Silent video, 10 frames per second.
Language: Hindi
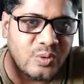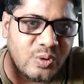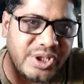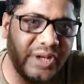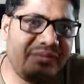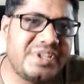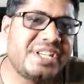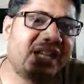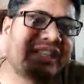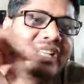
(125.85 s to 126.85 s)
और ये
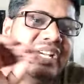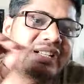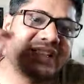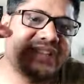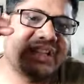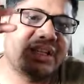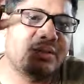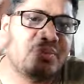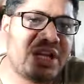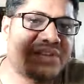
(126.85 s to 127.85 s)
विचार दिया किसने
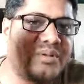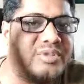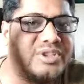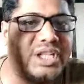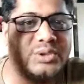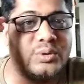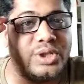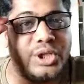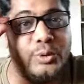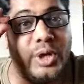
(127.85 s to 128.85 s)
पांचवा मुद्दा तो
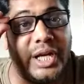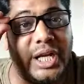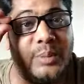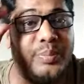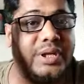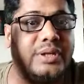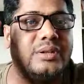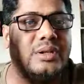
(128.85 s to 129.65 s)
कि यूएनडीपी